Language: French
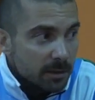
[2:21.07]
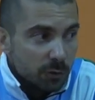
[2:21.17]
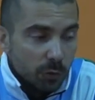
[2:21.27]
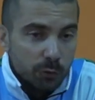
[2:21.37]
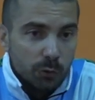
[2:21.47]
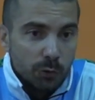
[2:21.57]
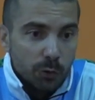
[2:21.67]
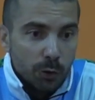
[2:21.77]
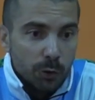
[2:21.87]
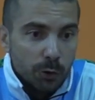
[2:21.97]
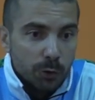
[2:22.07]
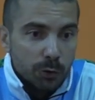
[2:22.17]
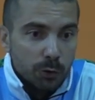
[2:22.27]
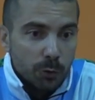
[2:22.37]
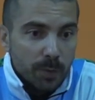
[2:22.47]
donc deux
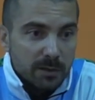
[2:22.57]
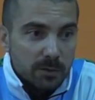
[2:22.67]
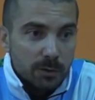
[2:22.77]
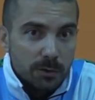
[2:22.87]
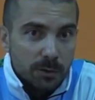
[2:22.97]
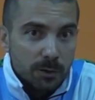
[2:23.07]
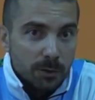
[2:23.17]
personnes